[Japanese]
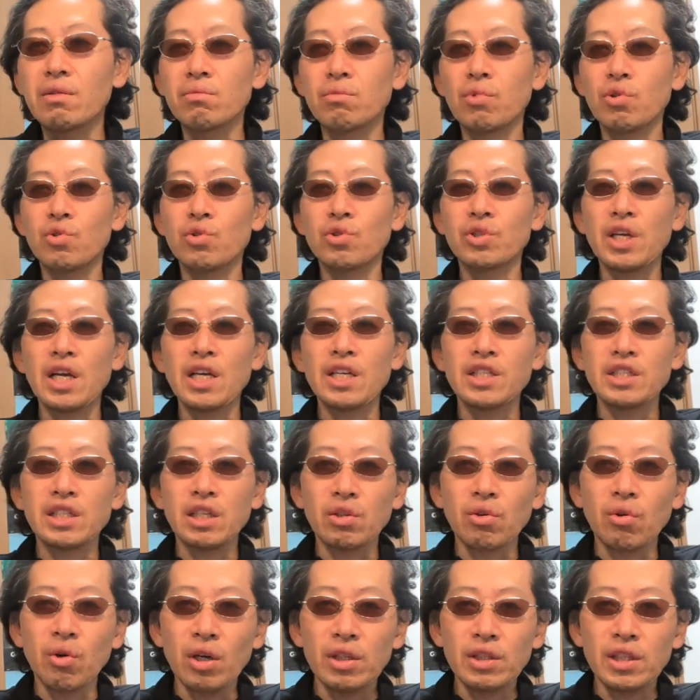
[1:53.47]
目撃
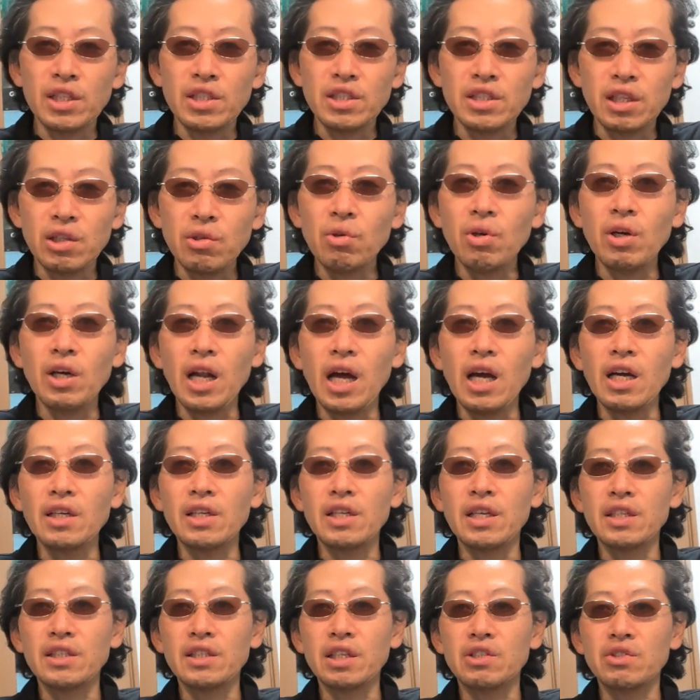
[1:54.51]
者の話などから
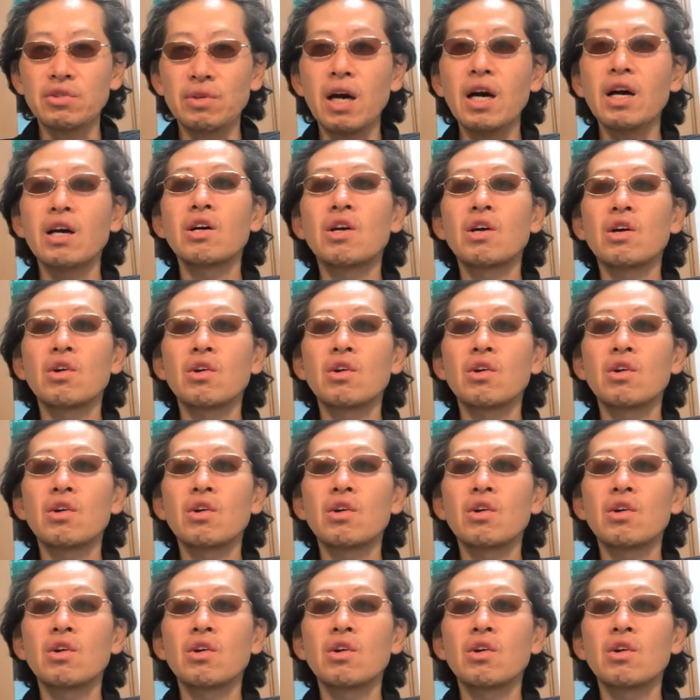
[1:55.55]
警察は